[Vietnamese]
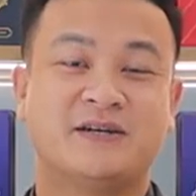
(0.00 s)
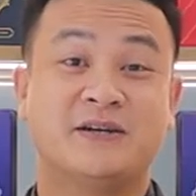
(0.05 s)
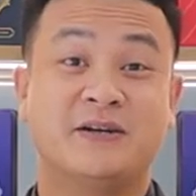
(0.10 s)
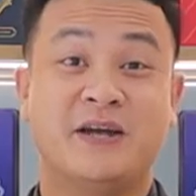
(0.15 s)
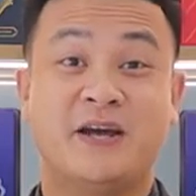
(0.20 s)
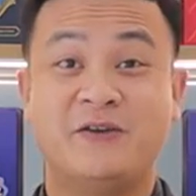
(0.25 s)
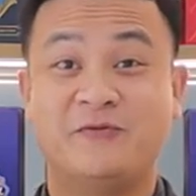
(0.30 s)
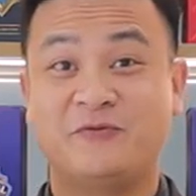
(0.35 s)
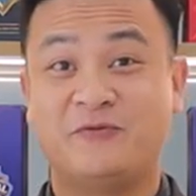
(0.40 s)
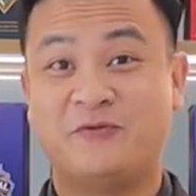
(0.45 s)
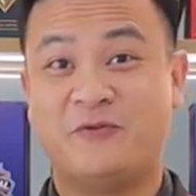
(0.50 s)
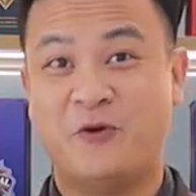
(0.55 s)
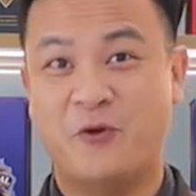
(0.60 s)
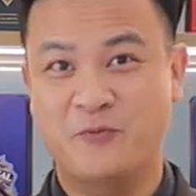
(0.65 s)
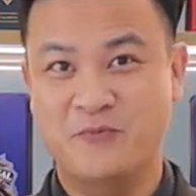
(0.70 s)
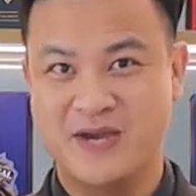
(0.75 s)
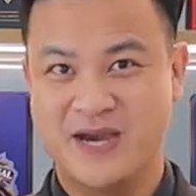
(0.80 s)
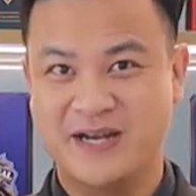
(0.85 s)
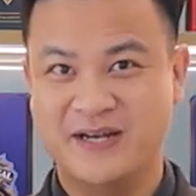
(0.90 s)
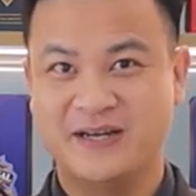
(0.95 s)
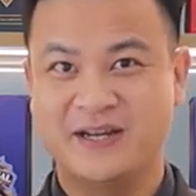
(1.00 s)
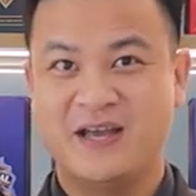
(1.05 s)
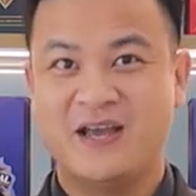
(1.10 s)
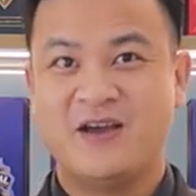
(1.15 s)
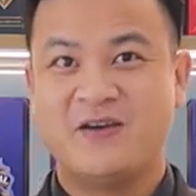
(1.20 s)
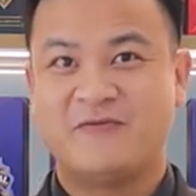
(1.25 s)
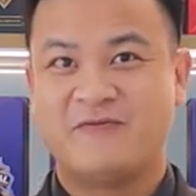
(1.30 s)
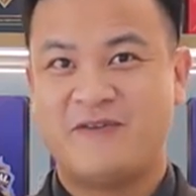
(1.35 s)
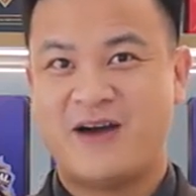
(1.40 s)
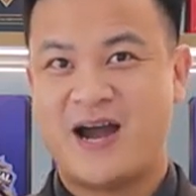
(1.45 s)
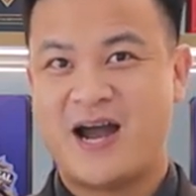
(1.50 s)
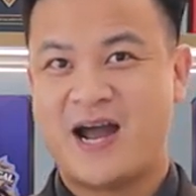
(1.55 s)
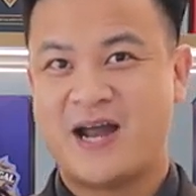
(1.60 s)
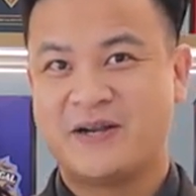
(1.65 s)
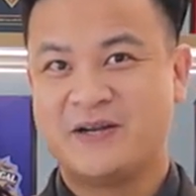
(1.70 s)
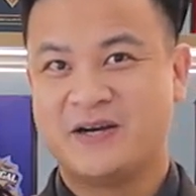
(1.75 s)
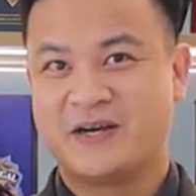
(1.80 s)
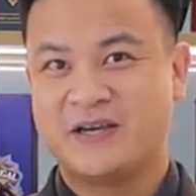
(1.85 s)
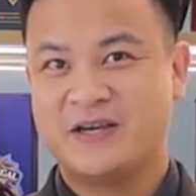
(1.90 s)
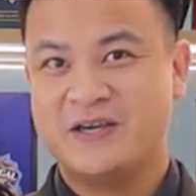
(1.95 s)
trở nên phổ biến
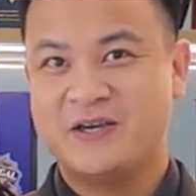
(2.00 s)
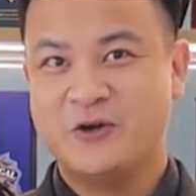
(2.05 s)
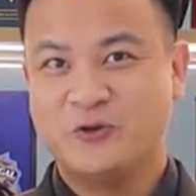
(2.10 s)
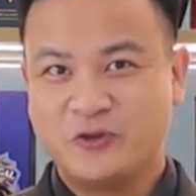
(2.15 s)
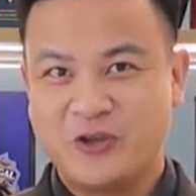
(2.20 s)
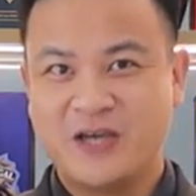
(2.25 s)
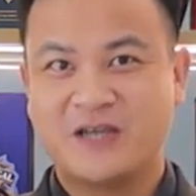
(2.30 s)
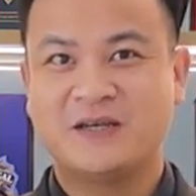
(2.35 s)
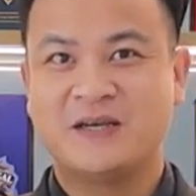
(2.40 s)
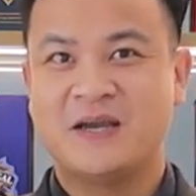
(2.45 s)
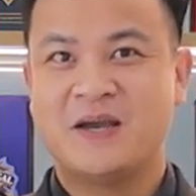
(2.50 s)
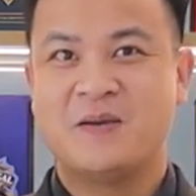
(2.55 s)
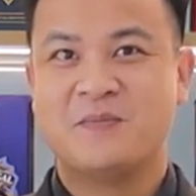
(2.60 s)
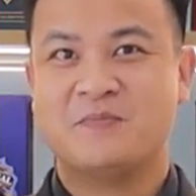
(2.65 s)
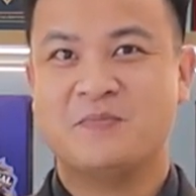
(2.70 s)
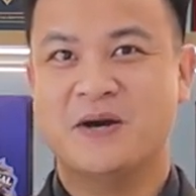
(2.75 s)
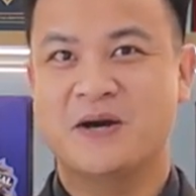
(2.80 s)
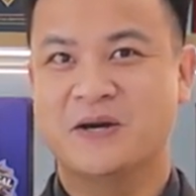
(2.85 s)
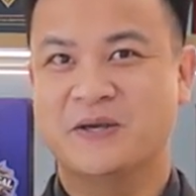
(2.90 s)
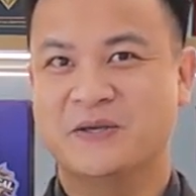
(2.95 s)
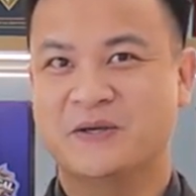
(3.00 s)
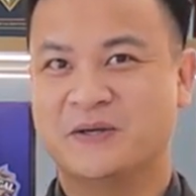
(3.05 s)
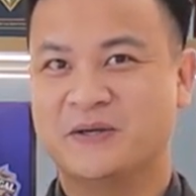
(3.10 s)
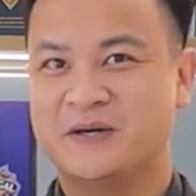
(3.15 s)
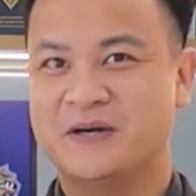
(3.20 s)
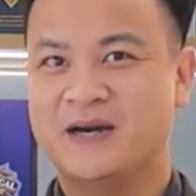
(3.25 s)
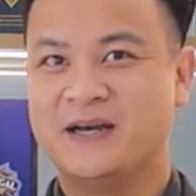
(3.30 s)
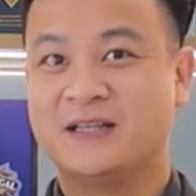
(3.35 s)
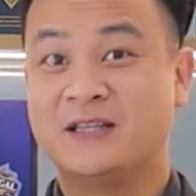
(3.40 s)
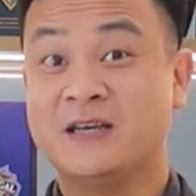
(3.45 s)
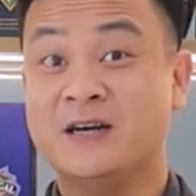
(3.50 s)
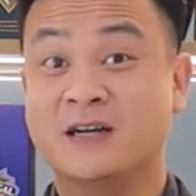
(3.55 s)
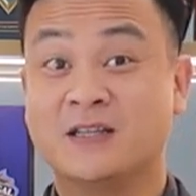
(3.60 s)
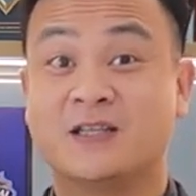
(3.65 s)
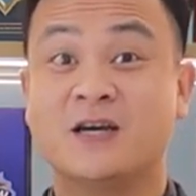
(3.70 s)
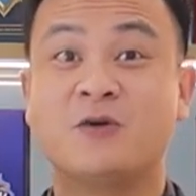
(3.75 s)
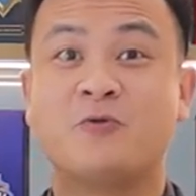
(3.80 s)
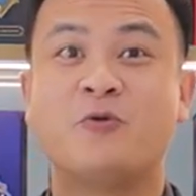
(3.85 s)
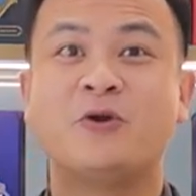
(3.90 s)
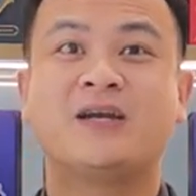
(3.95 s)
và được yêu thích bởi những người thưởng
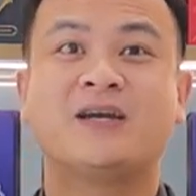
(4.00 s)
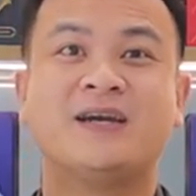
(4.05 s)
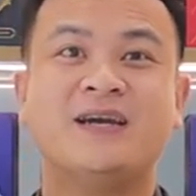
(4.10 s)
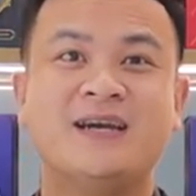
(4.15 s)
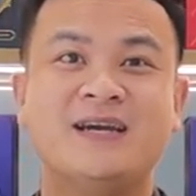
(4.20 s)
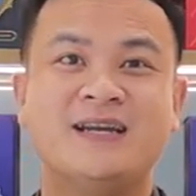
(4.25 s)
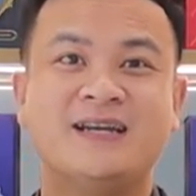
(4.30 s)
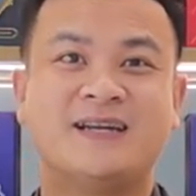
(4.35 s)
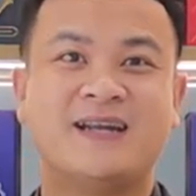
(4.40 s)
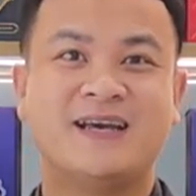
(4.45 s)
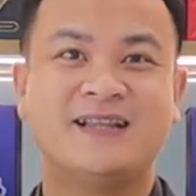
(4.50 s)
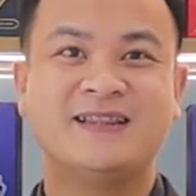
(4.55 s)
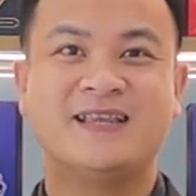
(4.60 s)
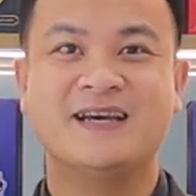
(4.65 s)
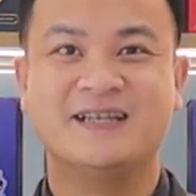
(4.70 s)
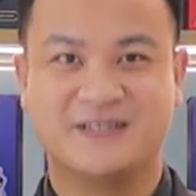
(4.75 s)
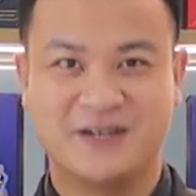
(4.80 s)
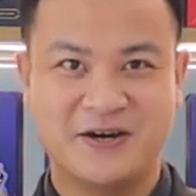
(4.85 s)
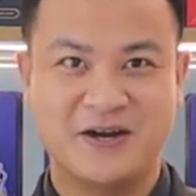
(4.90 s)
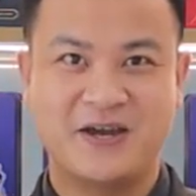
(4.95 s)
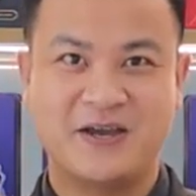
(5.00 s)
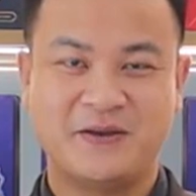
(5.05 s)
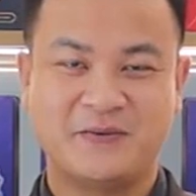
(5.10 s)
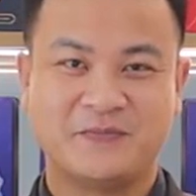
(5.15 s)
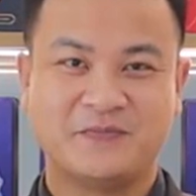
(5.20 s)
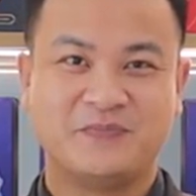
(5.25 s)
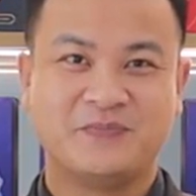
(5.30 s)
thức whisky trên thế giới.